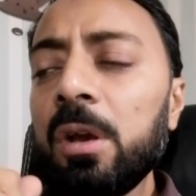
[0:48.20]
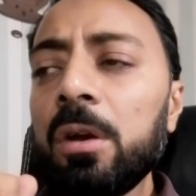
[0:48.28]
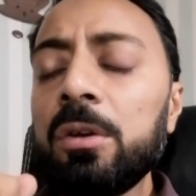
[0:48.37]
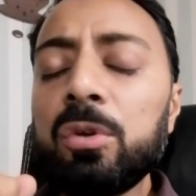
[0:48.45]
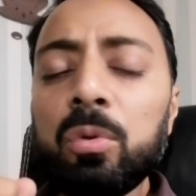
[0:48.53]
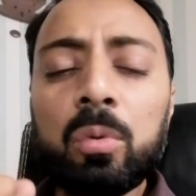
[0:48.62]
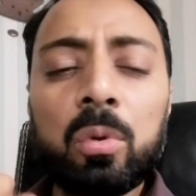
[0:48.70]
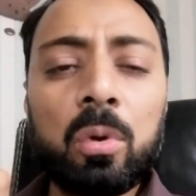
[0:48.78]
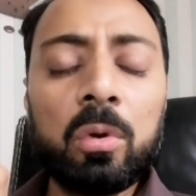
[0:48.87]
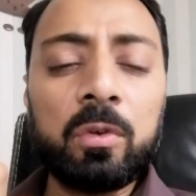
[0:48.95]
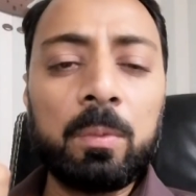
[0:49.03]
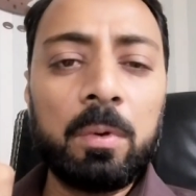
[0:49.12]
यूं तो
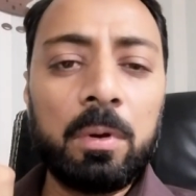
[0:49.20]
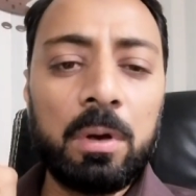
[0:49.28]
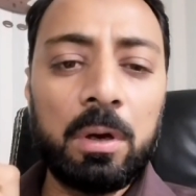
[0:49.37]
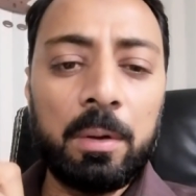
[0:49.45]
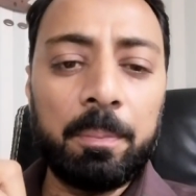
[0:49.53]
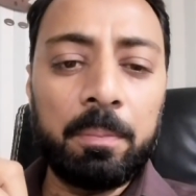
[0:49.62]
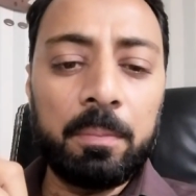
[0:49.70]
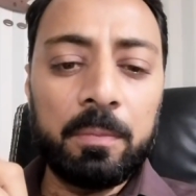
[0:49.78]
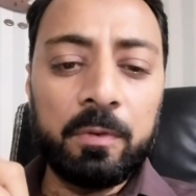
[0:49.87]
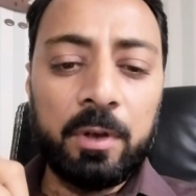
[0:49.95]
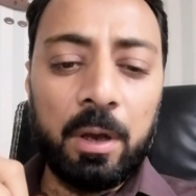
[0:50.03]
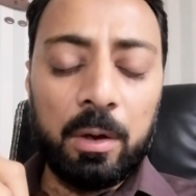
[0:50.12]

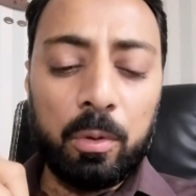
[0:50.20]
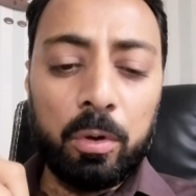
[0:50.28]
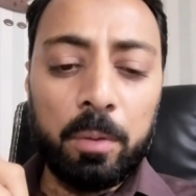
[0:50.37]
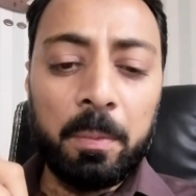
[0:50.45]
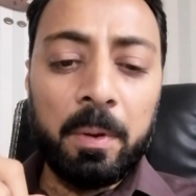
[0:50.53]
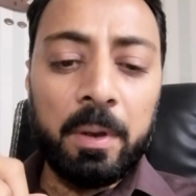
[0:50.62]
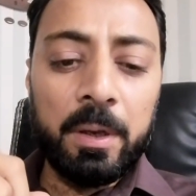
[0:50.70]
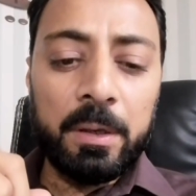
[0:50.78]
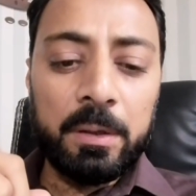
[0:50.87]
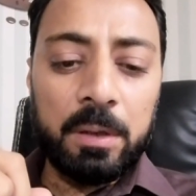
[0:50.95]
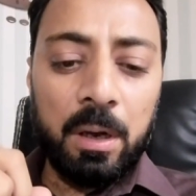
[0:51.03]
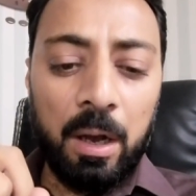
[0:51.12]
सियालकोट में
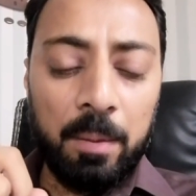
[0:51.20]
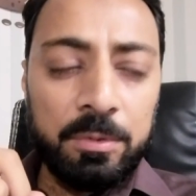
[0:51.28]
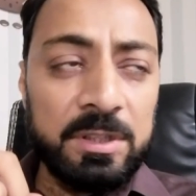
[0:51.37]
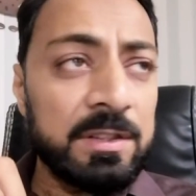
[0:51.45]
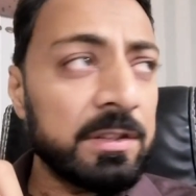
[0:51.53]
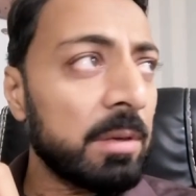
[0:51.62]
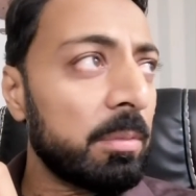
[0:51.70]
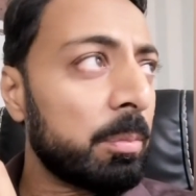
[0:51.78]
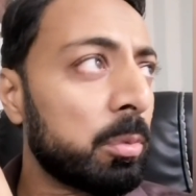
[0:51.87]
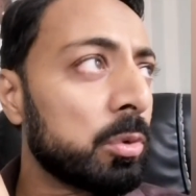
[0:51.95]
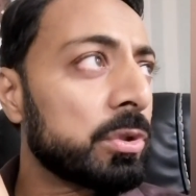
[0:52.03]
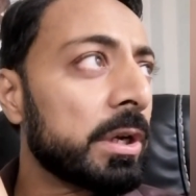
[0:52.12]
आप जिससे भी
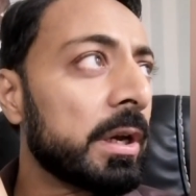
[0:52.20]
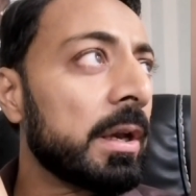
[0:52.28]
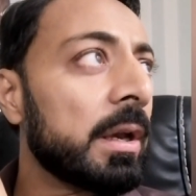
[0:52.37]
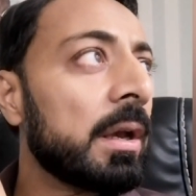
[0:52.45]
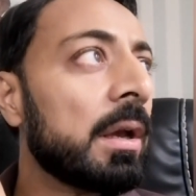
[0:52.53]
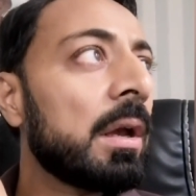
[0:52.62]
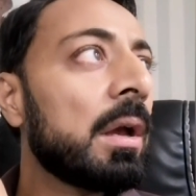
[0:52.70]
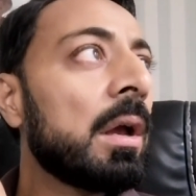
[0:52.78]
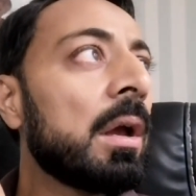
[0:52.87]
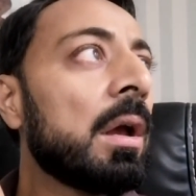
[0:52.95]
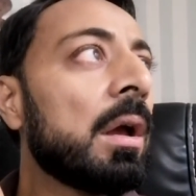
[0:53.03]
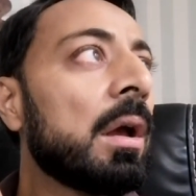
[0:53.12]
पूछेंगे
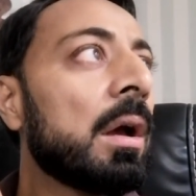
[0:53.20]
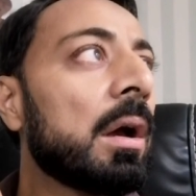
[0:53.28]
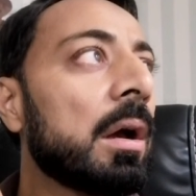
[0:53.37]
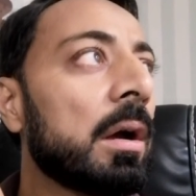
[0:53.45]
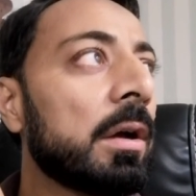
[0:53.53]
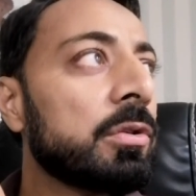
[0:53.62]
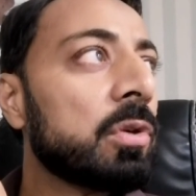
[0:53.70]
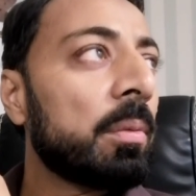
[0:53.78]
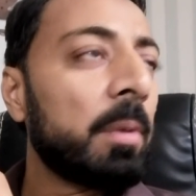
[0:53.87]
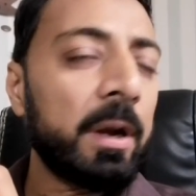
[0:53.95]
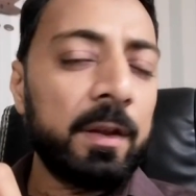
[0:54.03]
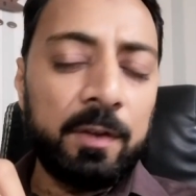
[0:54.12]
जो
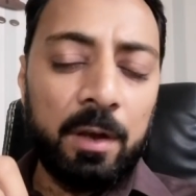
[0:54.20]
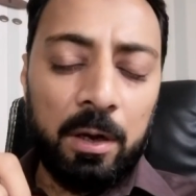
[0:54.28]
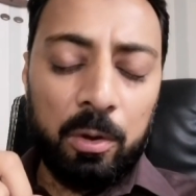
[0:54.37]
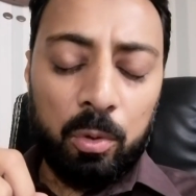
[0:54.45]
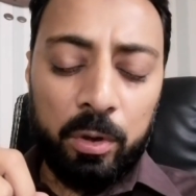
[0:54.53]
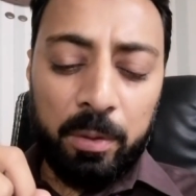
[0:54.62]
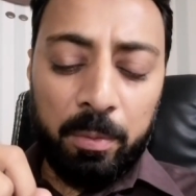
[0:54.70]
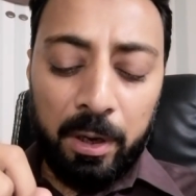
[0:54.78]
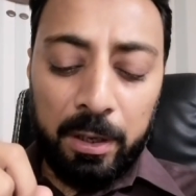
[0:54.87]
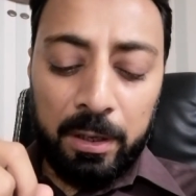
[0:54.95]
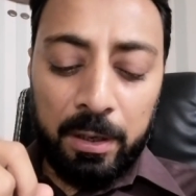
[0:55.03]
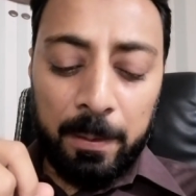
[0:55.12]
हमारे सियालकोटी
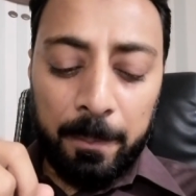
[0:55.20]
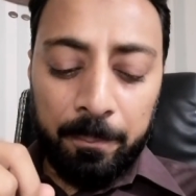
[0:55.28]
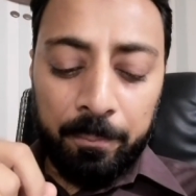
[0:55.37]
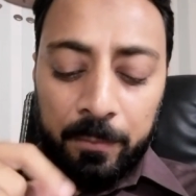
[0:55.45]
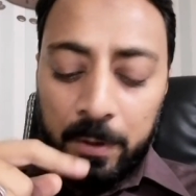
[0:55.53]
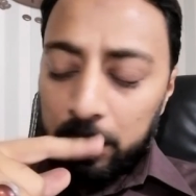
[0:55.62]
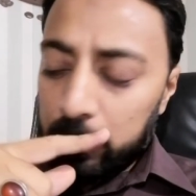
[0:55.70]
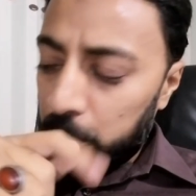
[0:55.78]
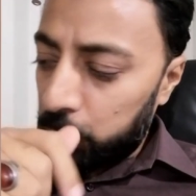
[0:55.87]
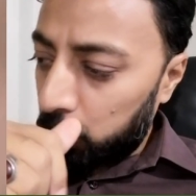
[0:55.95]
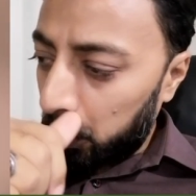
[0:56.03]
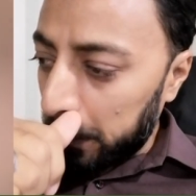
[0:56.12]
भाई हैं जो
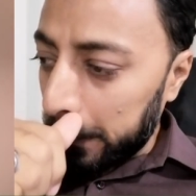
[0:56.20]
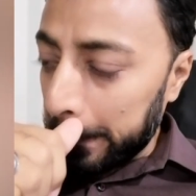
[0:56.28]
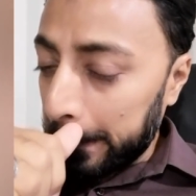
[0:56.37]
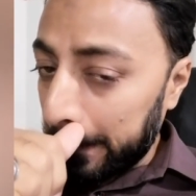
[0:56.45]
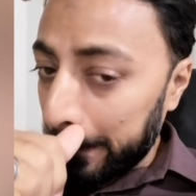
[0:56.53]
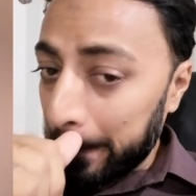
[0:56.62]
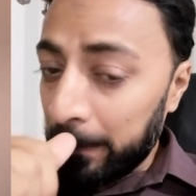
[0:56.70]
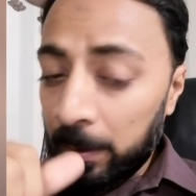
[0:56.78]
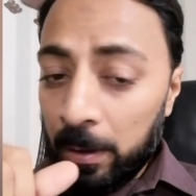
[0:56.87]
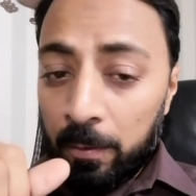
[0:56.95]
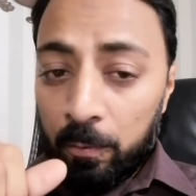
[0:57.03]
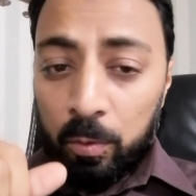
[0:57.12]
शौकीन हैं
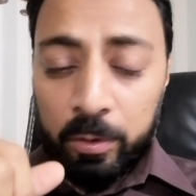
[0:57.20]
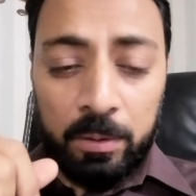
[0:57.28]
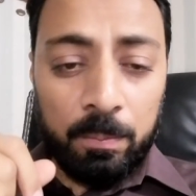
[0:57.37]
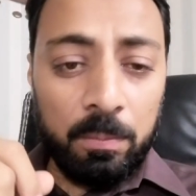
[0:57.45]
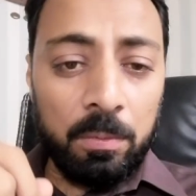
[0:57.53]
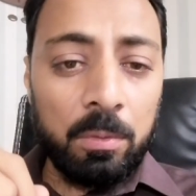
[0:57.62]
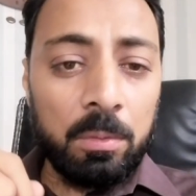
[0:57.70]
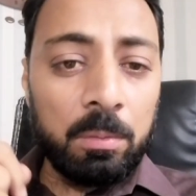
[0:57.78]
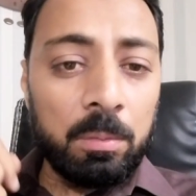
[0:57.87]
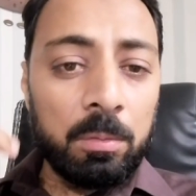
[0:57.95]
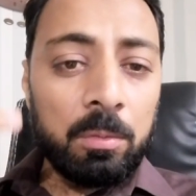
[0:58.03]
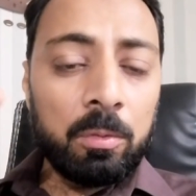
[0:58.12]
वो
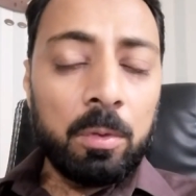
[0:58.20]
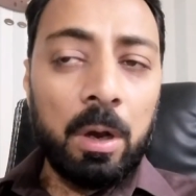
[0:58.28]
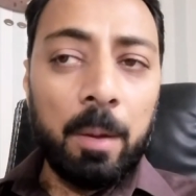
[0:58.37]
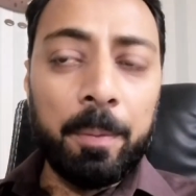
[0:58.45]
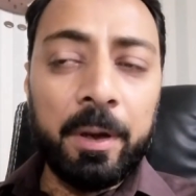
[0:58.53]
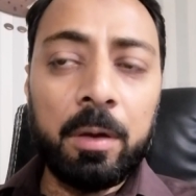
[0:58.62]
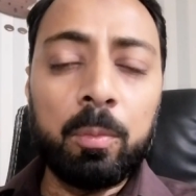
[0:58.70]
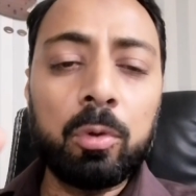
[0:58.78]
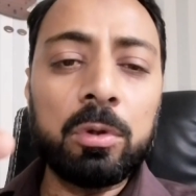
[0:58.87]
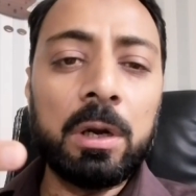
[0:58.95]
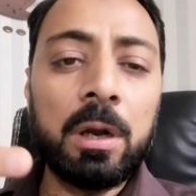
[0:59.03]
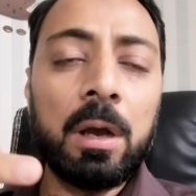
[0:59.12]
अपने
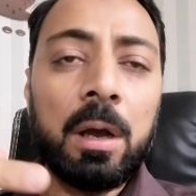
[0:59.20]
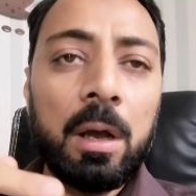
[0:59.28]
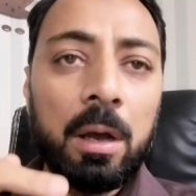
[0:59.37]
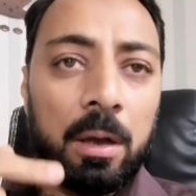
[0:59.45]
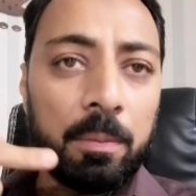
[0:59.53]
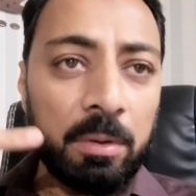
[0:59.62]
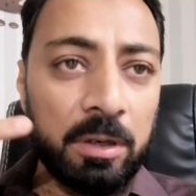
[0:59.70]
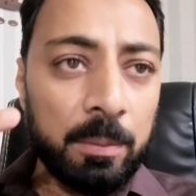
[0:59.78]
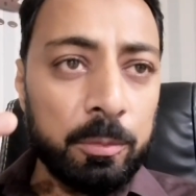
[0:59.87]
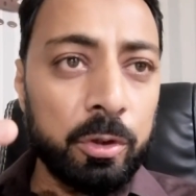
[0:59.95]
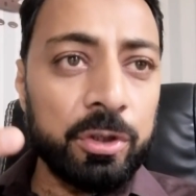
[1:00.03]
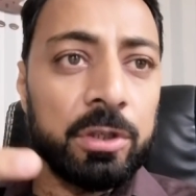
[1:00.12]
कबूतर का मतलब
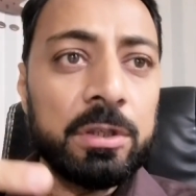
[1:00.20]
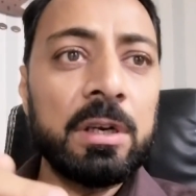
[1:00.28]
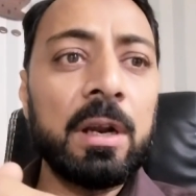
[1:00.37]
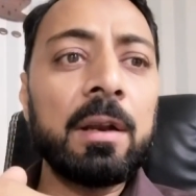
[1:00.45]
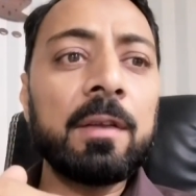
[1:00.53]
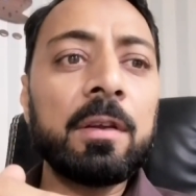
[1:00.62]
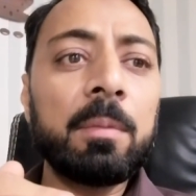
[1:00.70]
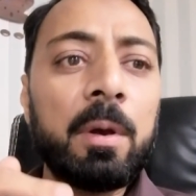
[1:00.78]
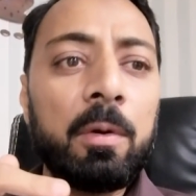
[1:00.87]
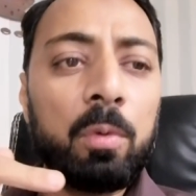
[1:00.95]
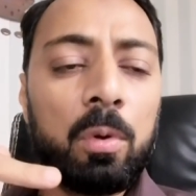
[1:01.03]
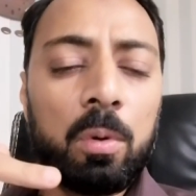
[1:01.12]
जो शजरा नस्ब है
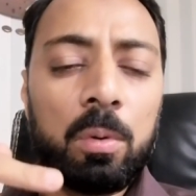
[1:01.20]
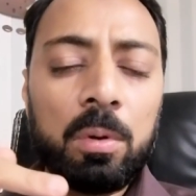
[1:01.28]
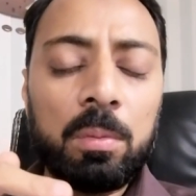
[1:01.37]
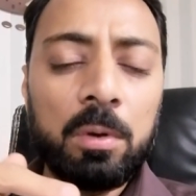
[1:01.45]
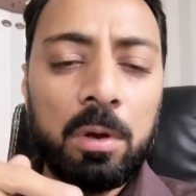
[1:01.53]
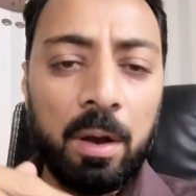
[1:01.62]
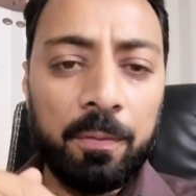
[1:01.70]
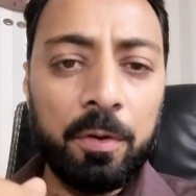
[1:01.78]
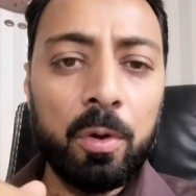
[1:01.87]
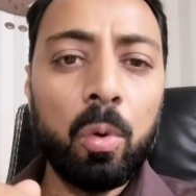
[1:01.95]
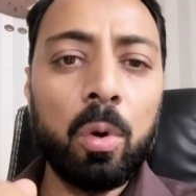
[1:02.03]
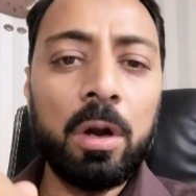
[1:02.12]
वो काफ़ी
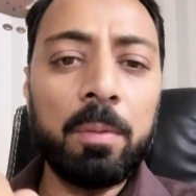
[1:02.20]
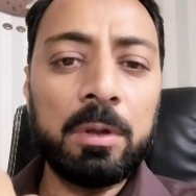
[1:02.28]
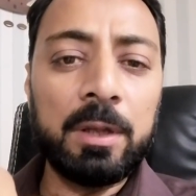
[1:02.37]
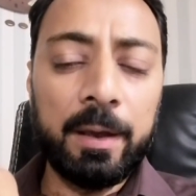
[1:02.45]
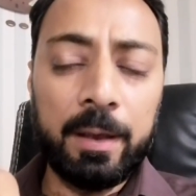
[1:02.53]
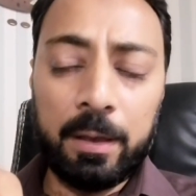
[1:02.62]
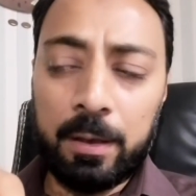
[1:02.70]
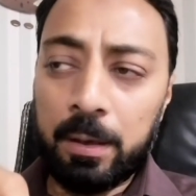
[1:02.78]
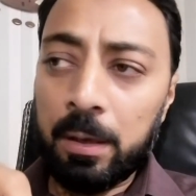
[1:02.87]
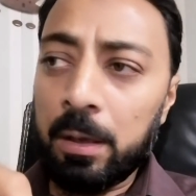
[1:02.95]
ओल्ड बताएंगे